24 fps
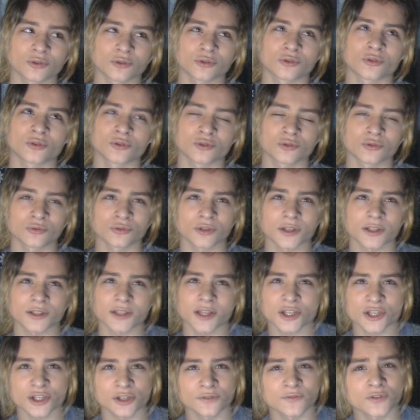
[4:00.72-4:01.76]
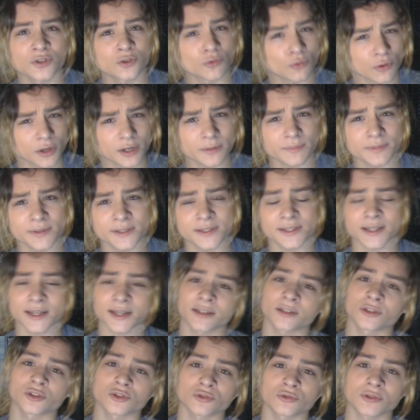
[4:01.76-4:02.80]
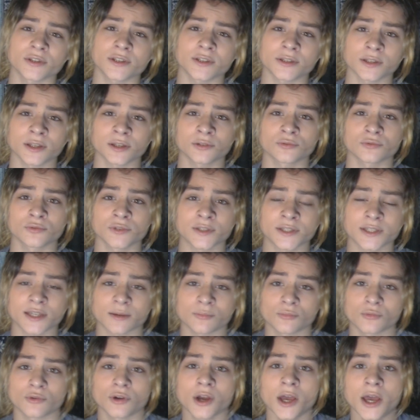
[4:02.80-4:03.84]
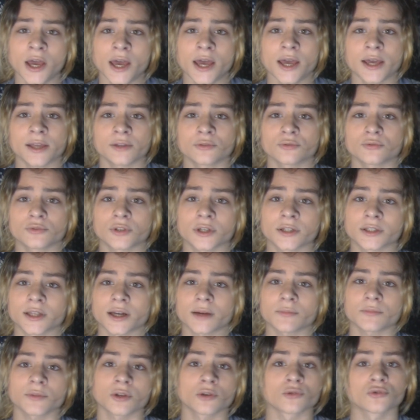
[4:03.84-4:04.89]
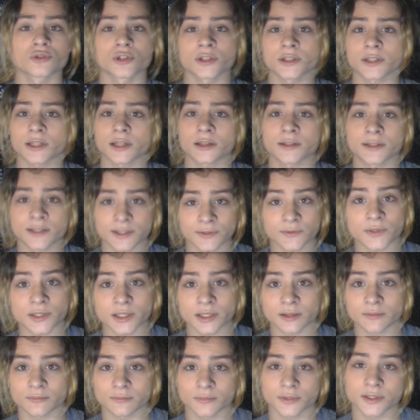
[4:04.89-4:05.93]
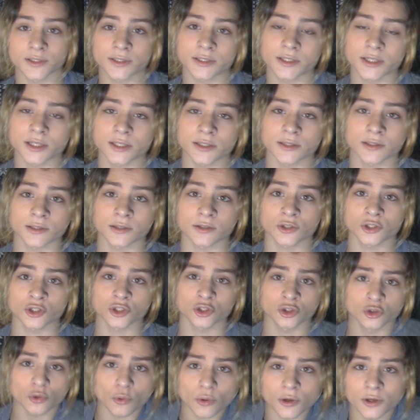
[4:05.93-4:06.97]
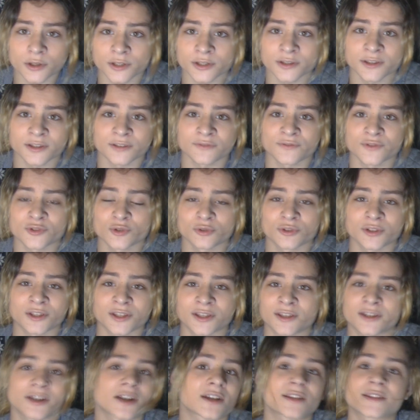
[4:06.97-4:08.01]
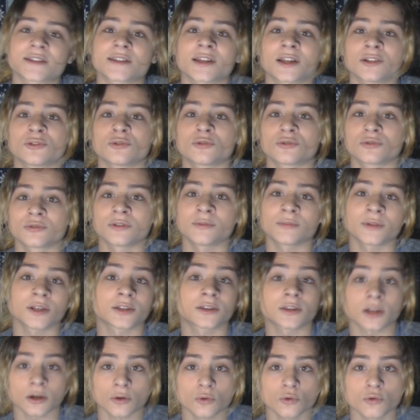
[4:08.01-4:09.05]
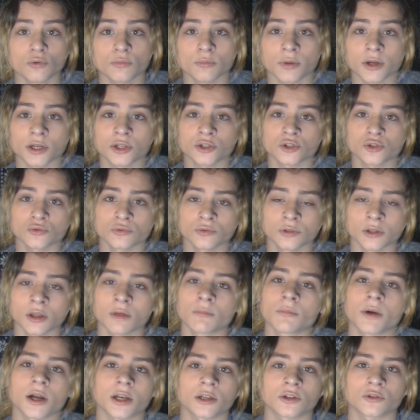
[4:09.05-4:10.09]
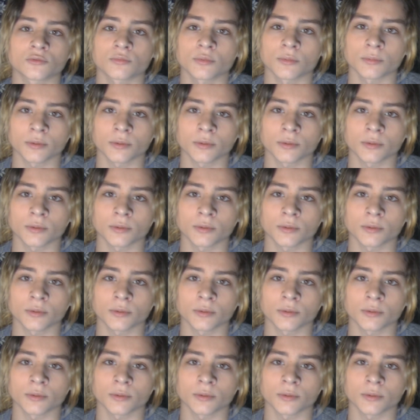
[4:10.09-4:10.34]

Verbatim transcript: то, то что у нас начали в школе постоянно шутить на эту тему. Но тогда мне уже стало совсем интересно, что это все-таки, раз оно имеет такую большую глобальную